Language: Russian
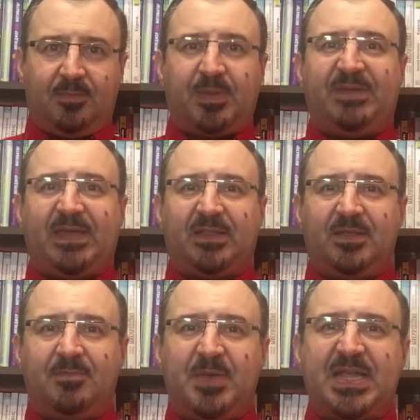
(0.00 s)
Привет,
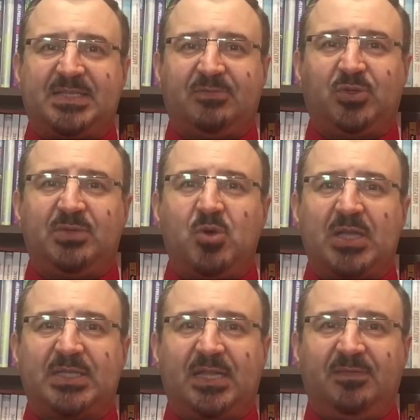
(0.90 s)
меня зовут Тимур
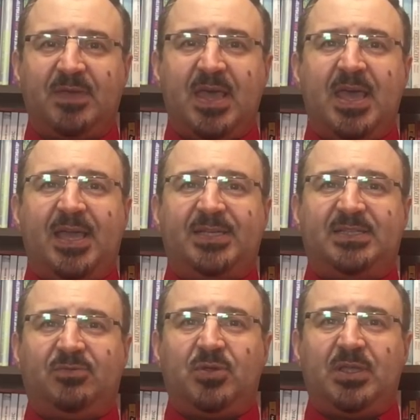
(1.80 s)
Асланов, и
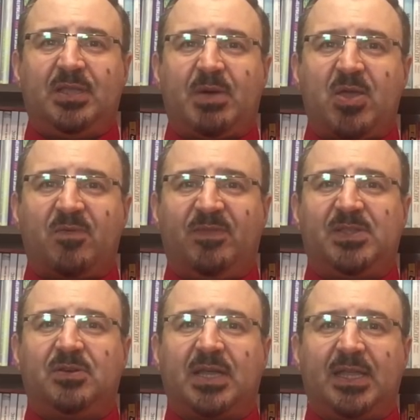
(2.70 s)
сегодня на моем
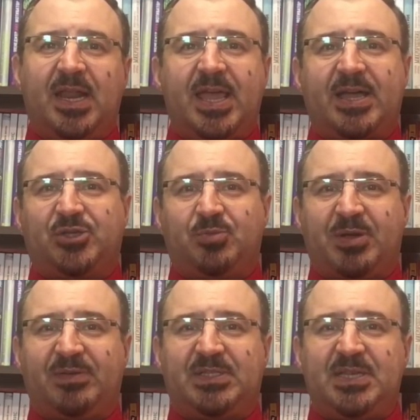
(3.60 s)
видеоканале я хочу
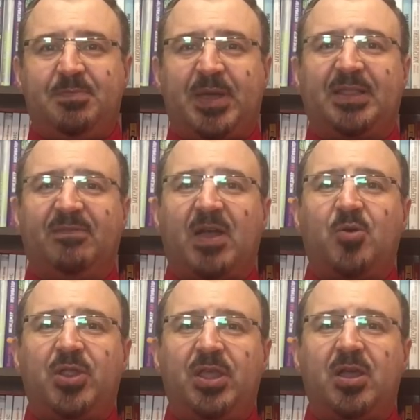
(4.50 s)
провести
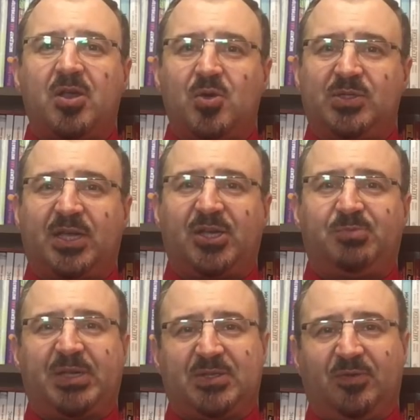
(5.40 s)
предновогодний
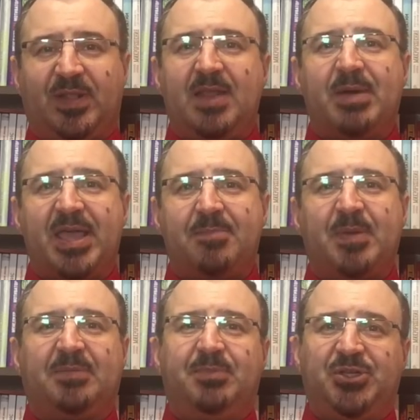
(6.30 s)
розыгрыш призов для моих
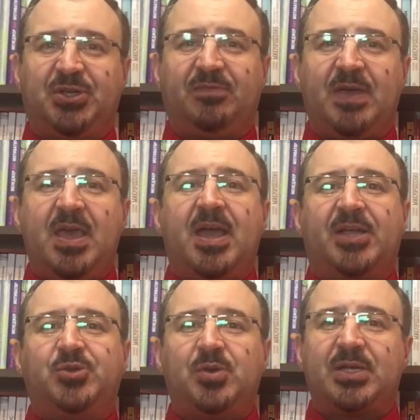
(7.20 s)
подписчиков.
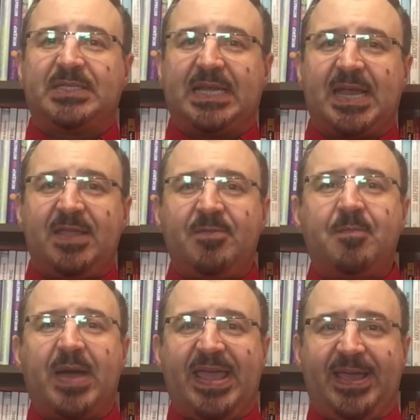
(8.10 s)
Хочу разыграть
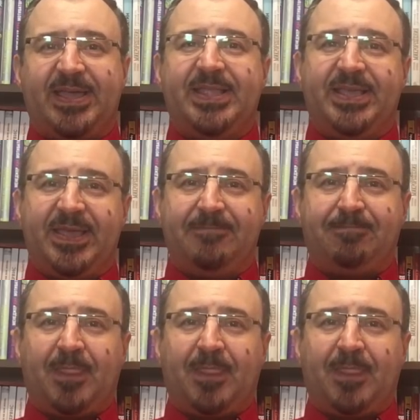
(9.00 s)
мои книги.